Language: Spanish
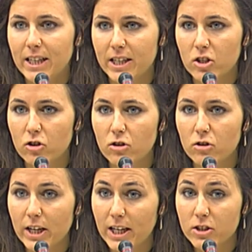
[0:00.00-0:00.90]

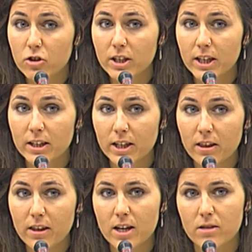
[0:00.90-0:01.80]
Eso, el hecho de que en
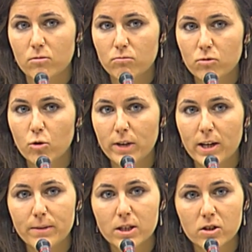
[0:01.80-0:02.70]
Grecia
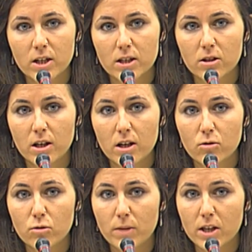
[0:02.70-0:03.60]
Hubiera personas
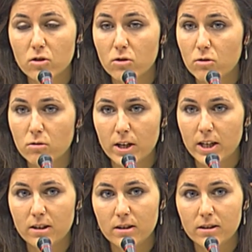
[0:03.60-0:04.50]
eh, durmiendo
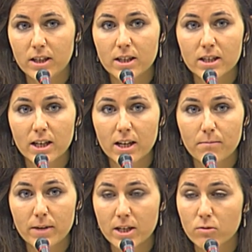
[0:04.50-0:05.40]
en tiendas de
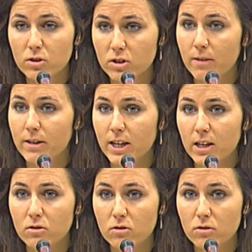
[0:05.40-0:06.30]
campaña cuando estaba
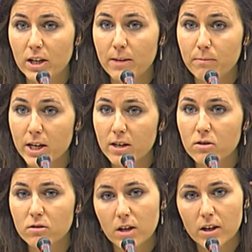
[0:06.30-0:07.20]
llegando el
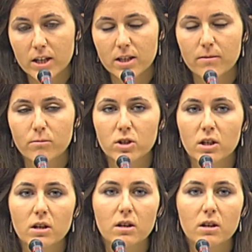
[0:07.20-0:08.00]
invierno. Ahora sabemos,